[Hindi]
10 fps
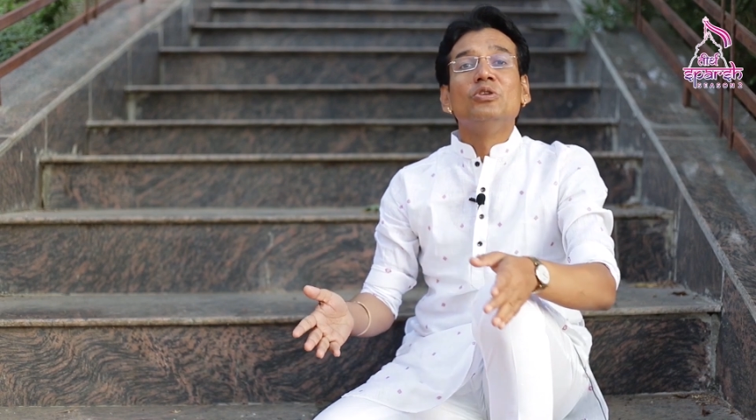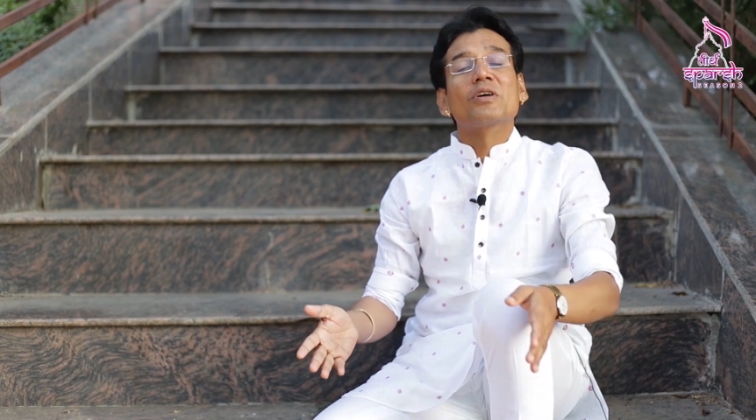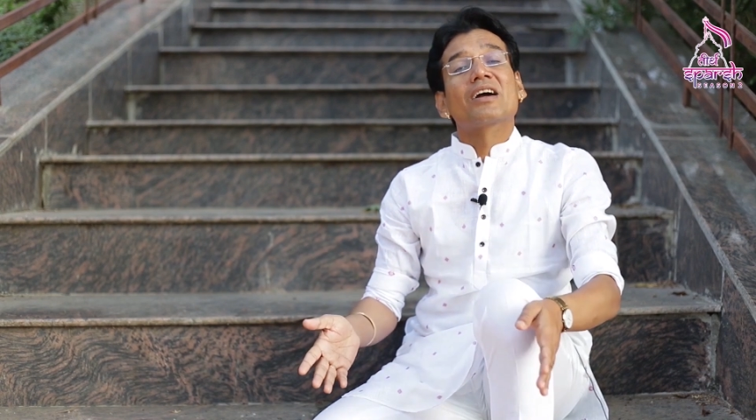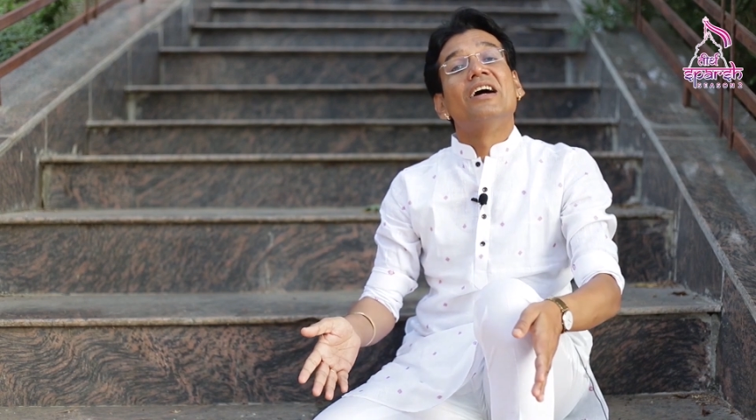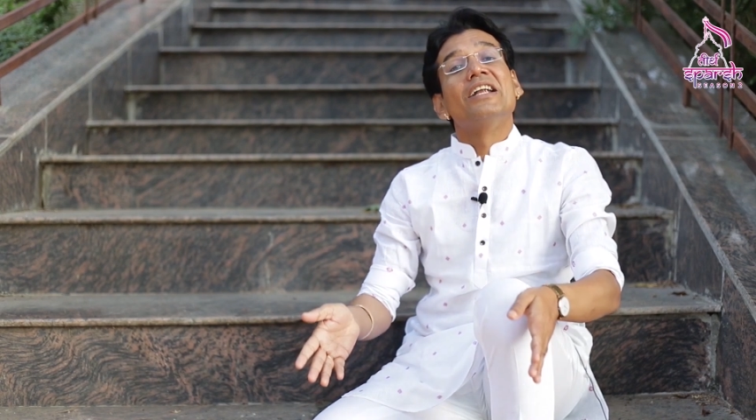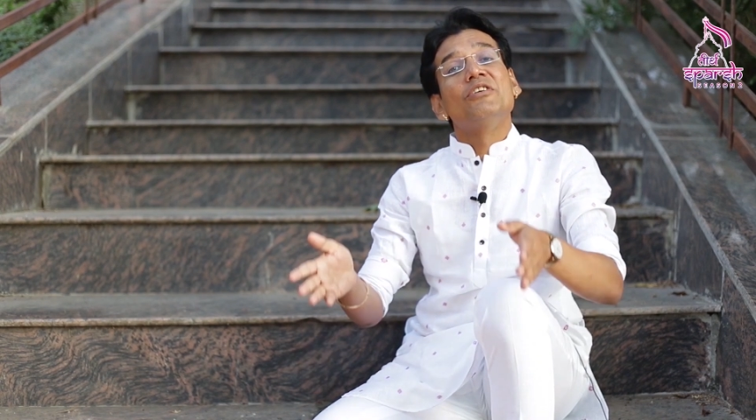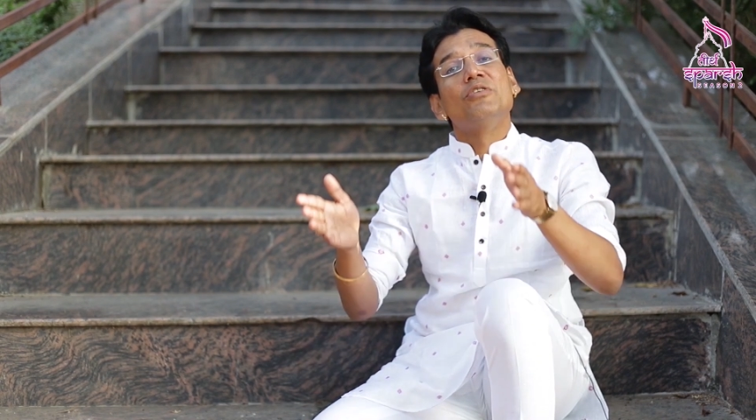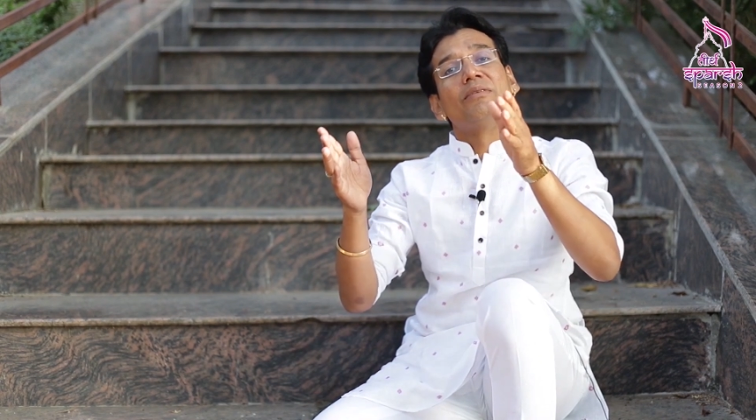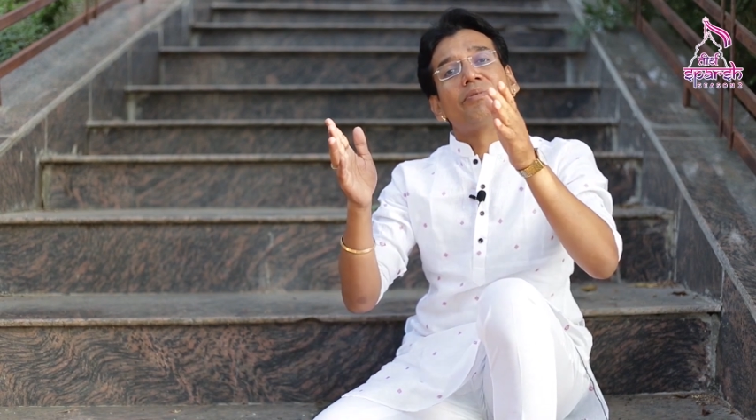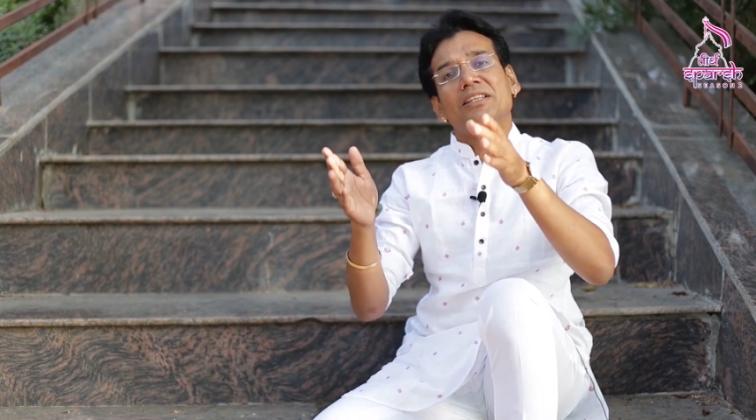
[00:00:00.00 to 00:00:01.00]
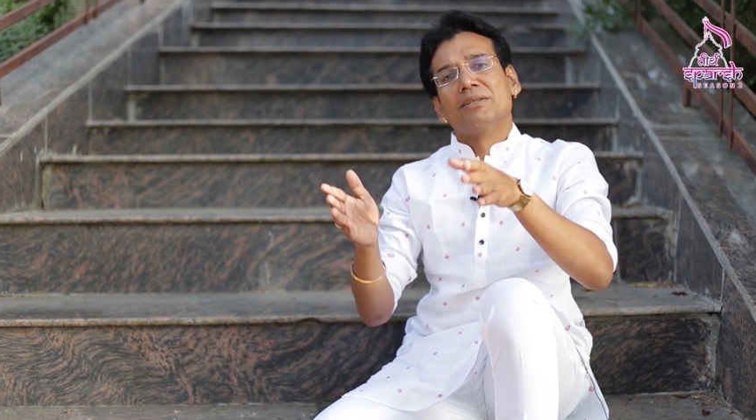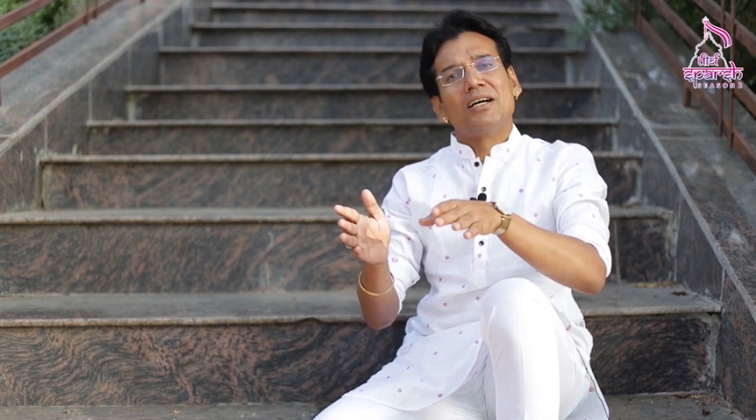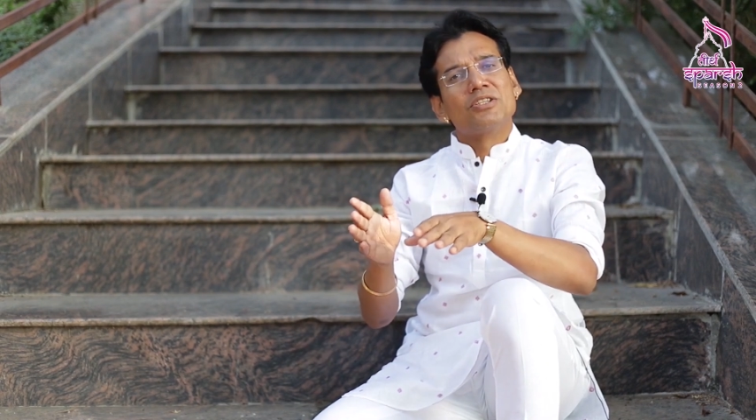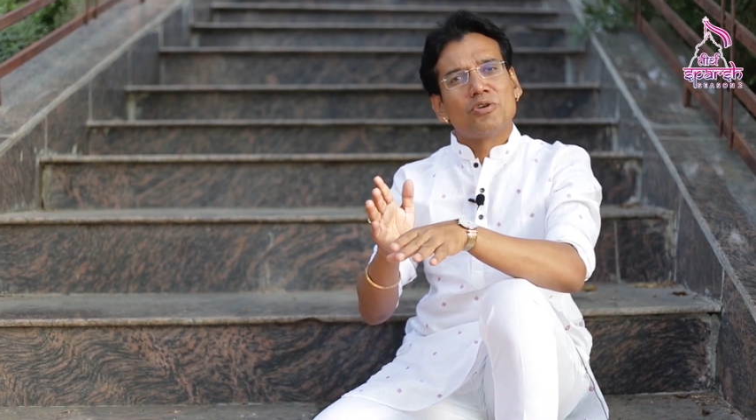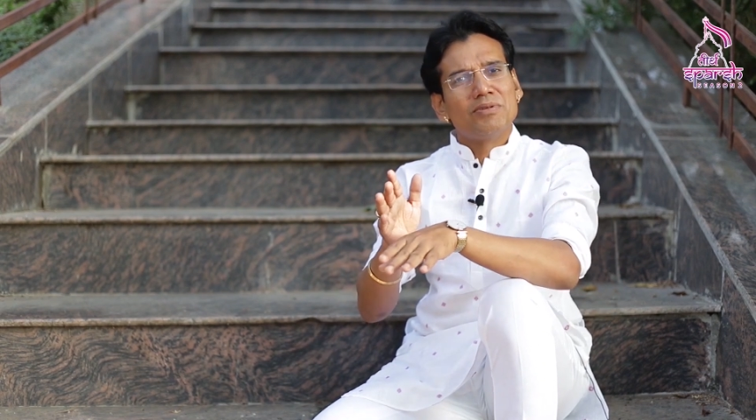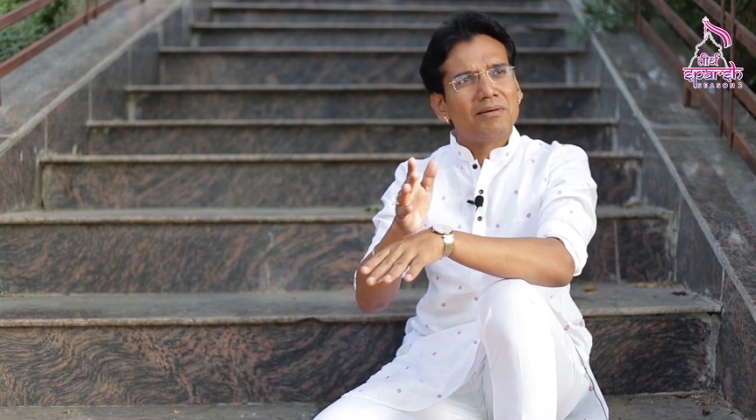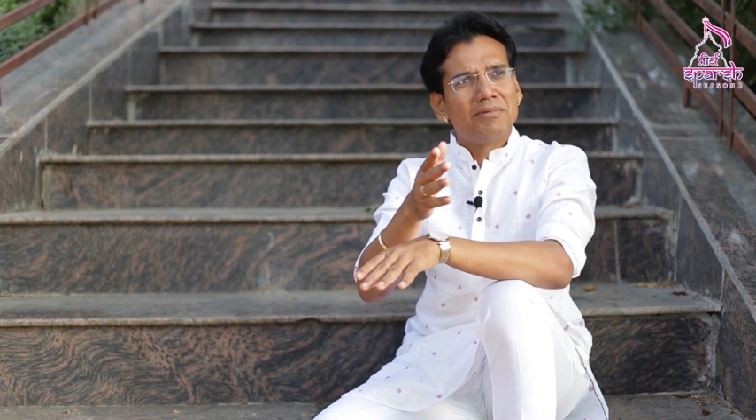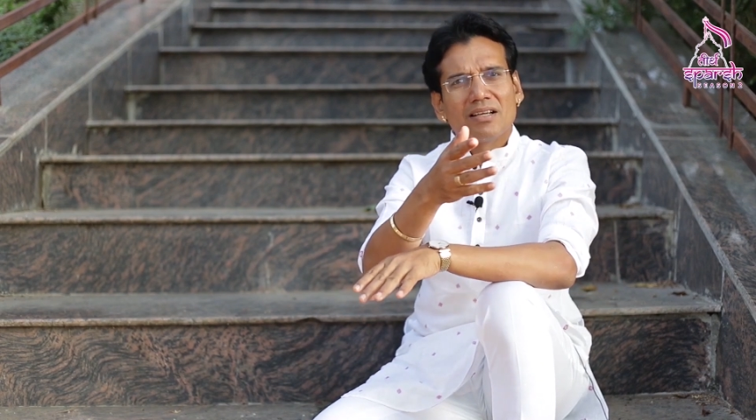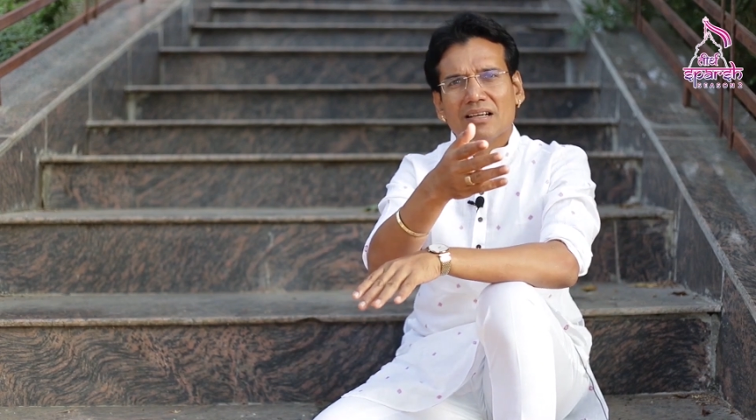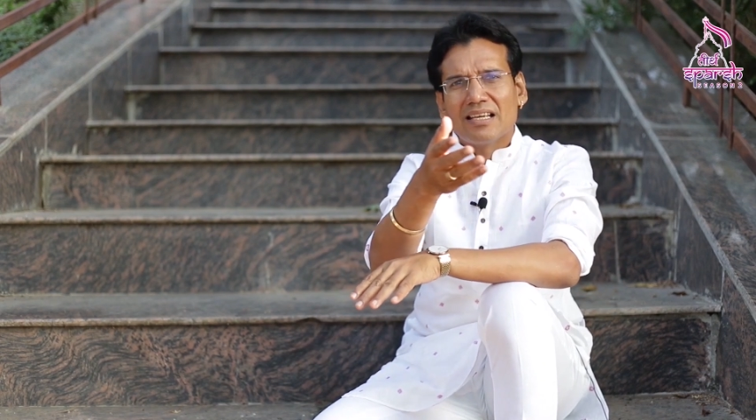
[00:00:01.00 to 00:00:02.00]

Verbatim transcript: दो खड़ी हुई प्रतिमा जो भी हमें